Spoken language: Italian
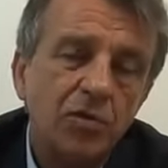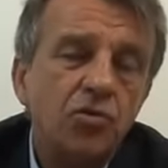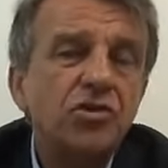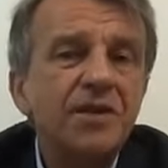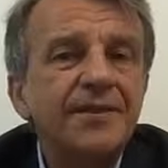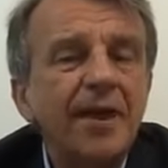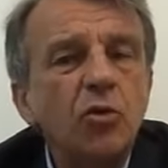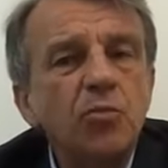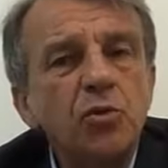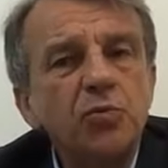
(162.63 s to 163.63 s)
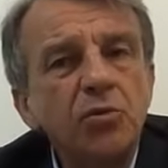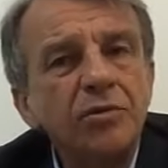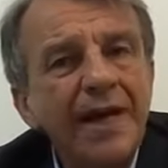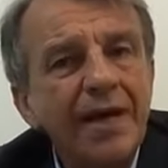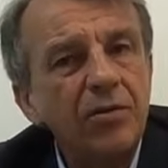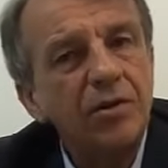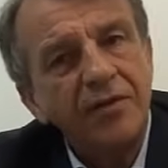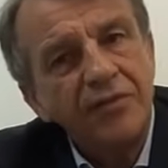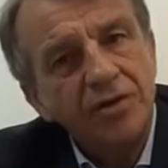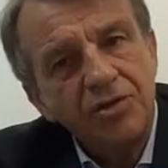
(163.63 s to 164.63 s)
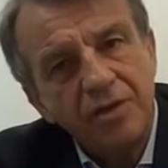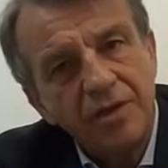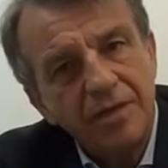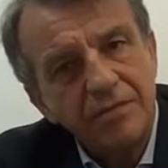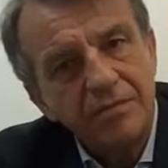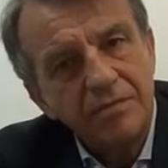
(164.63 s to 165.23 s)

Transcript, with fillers: Non c'è stato più spontaneo della felicità.